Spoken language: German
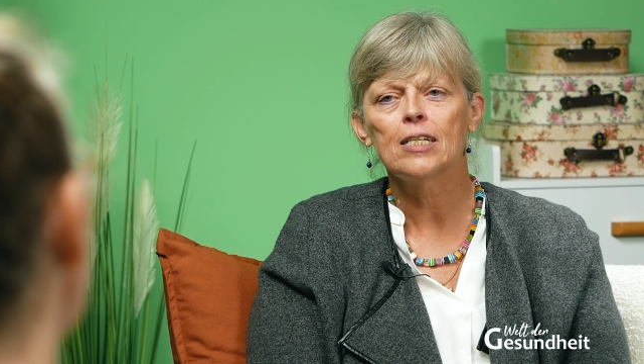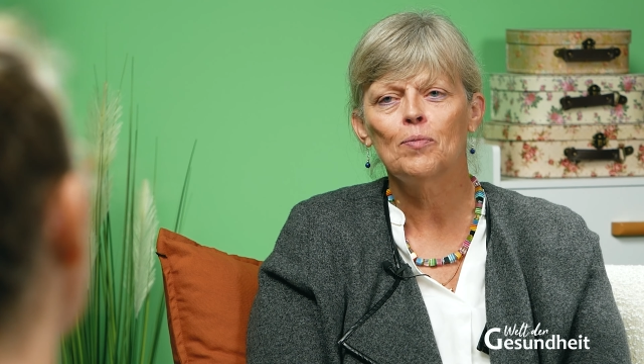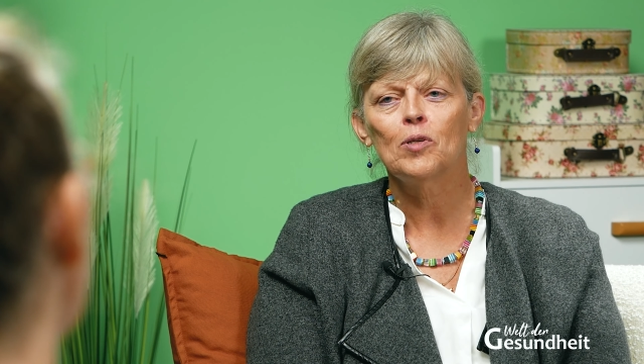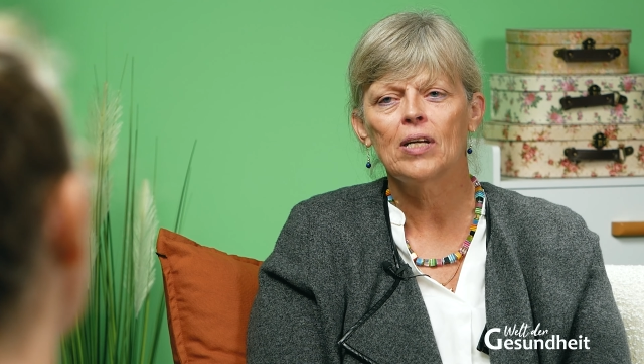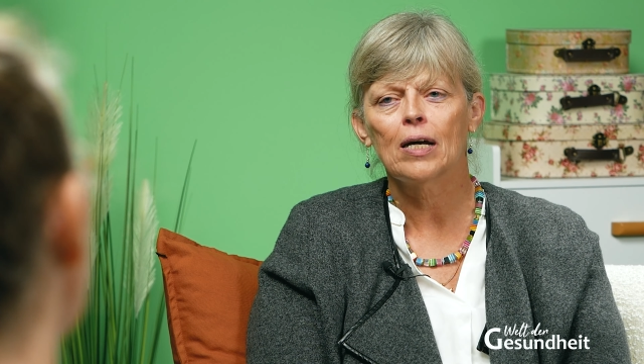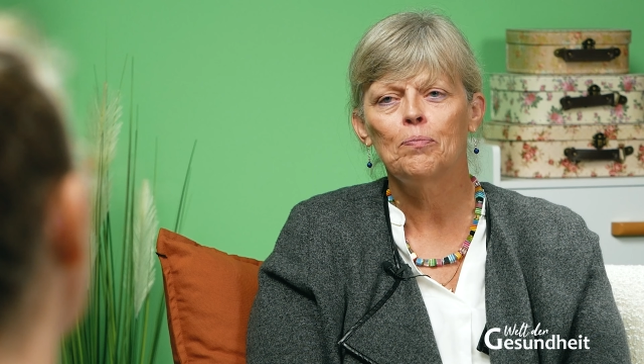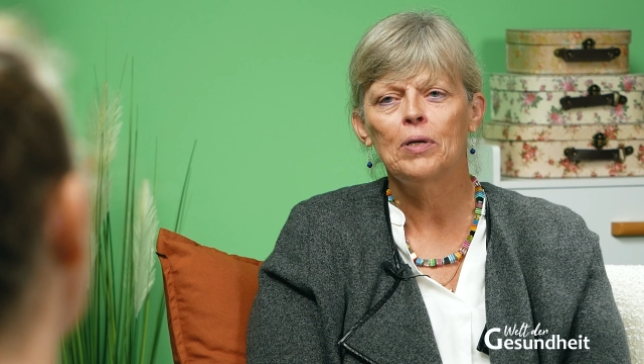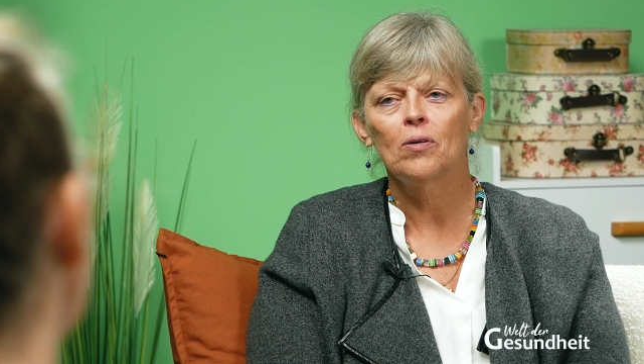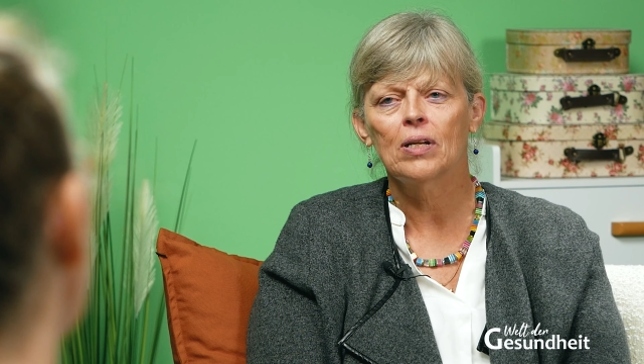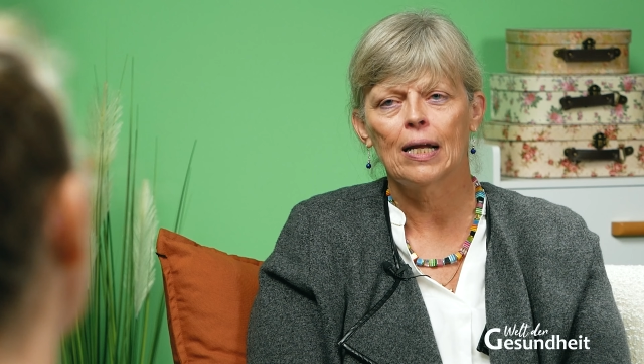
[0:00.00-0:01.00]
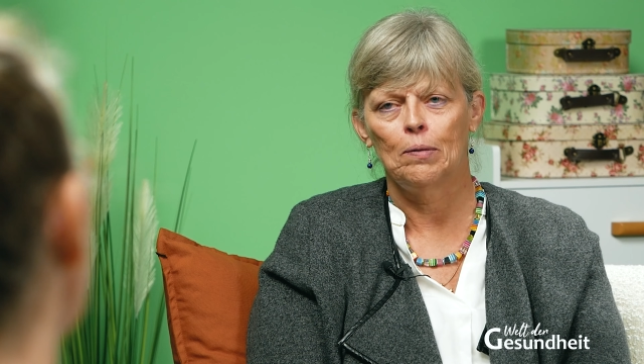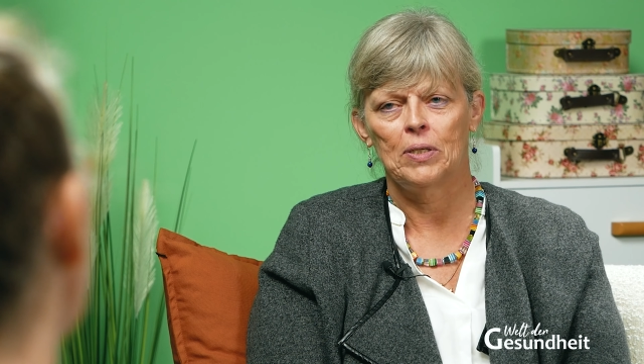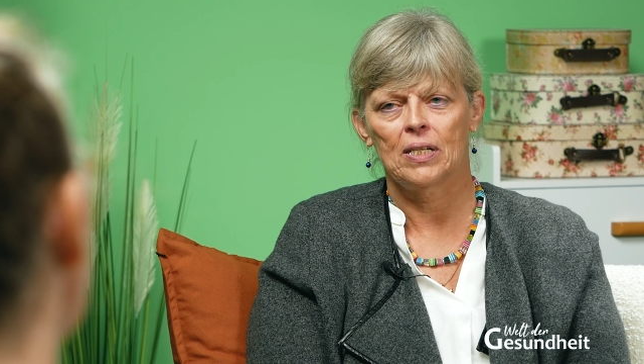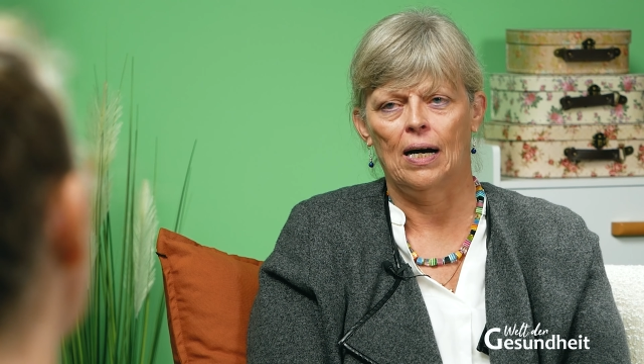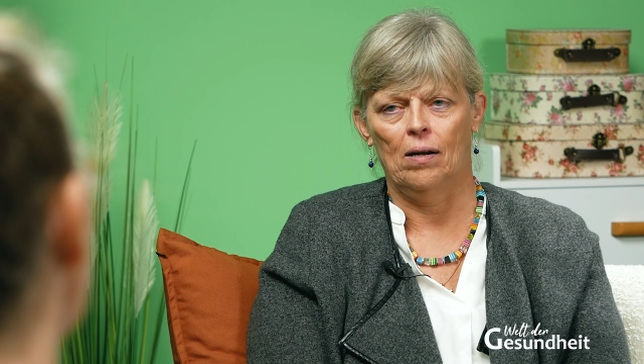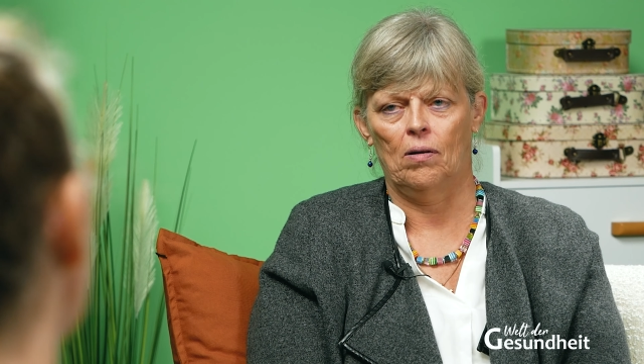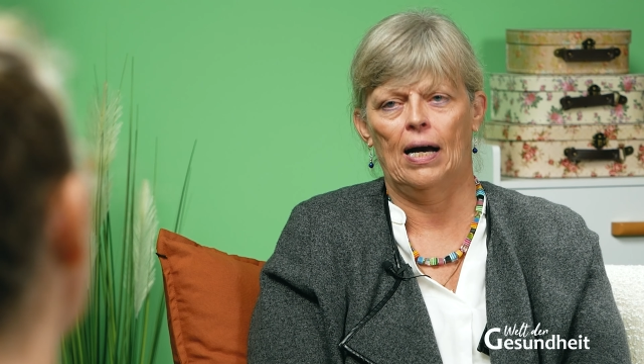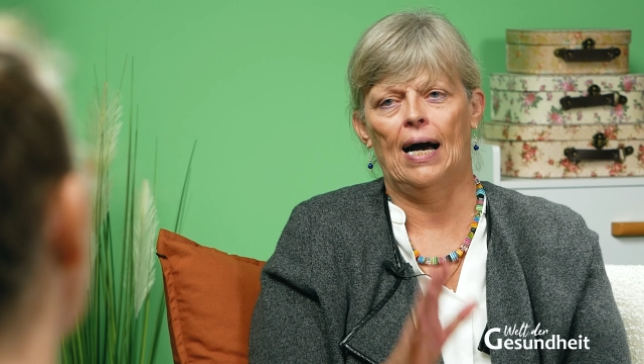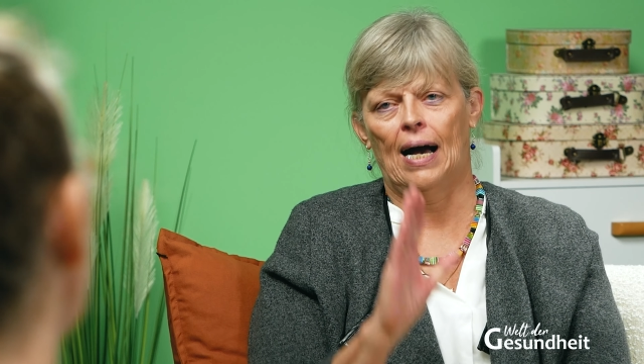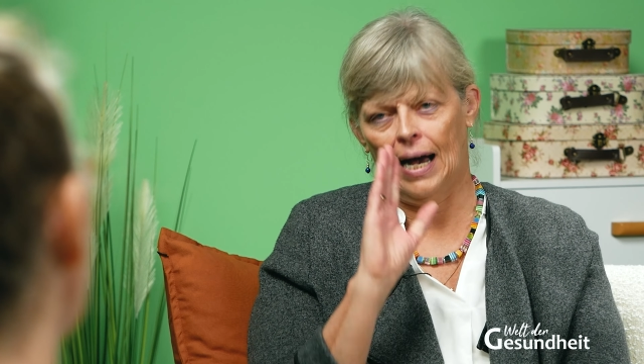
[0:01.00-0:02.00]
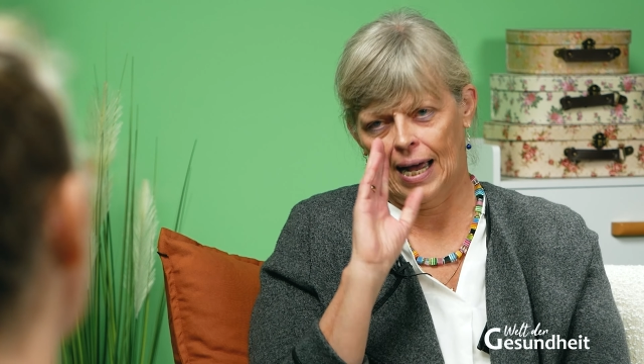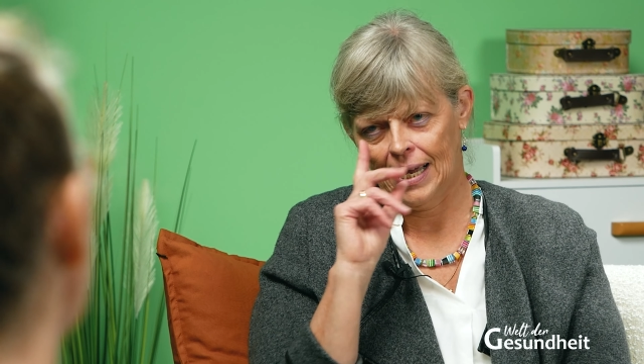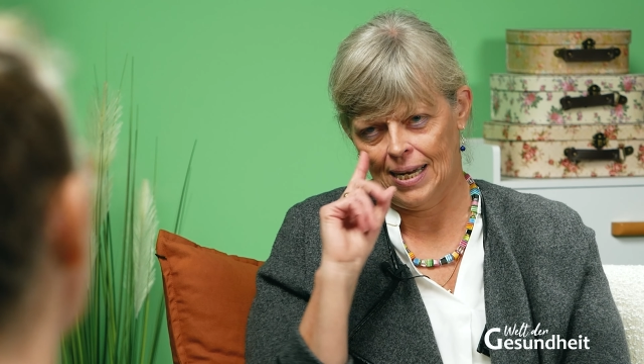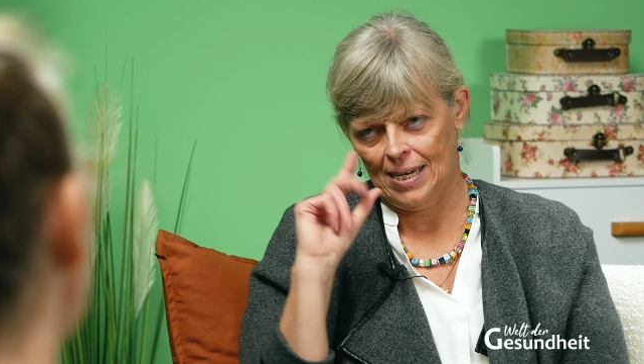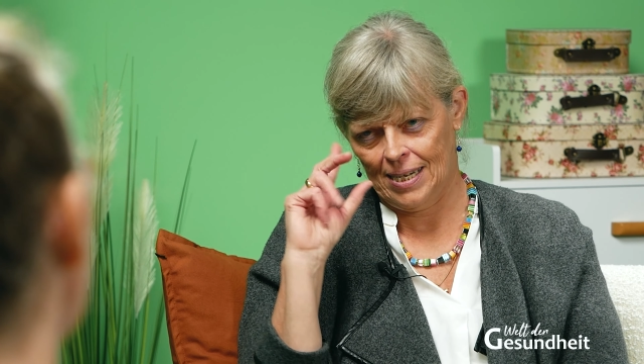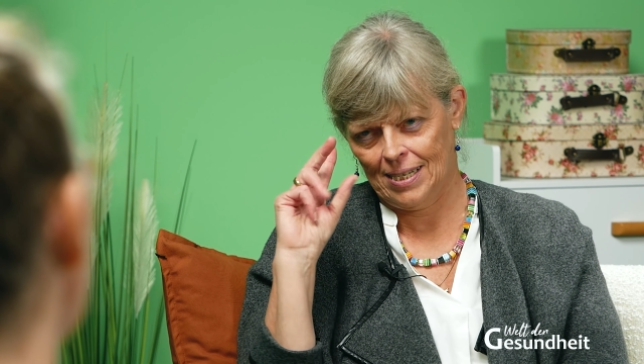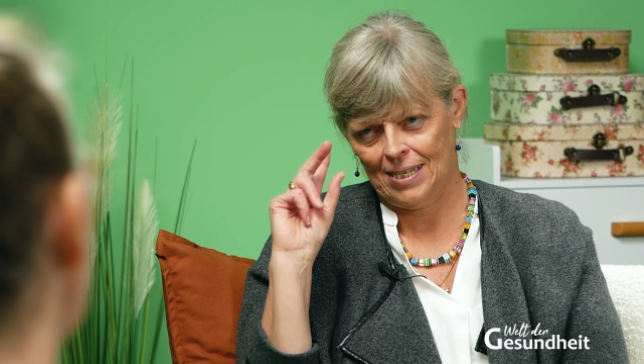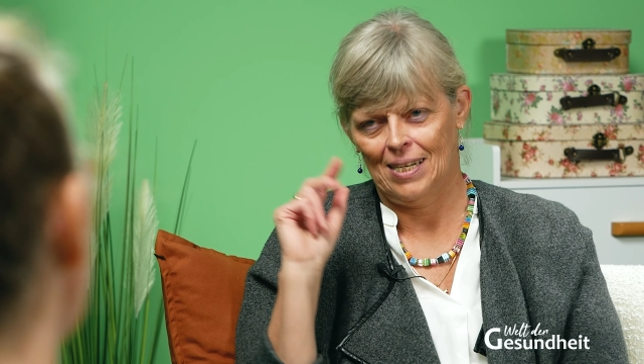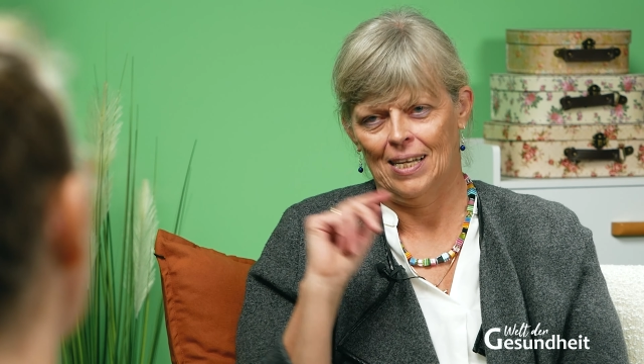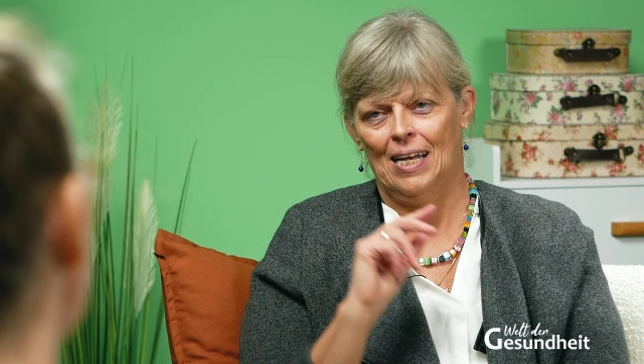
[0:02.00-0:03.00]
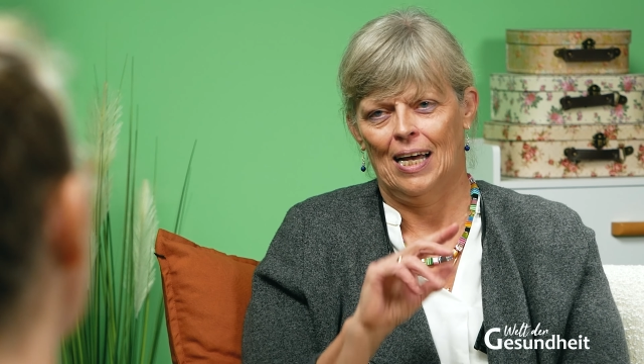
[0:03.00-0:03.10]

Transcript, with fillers: Chemotherapie und keine Bestrahlung. Eigentlich.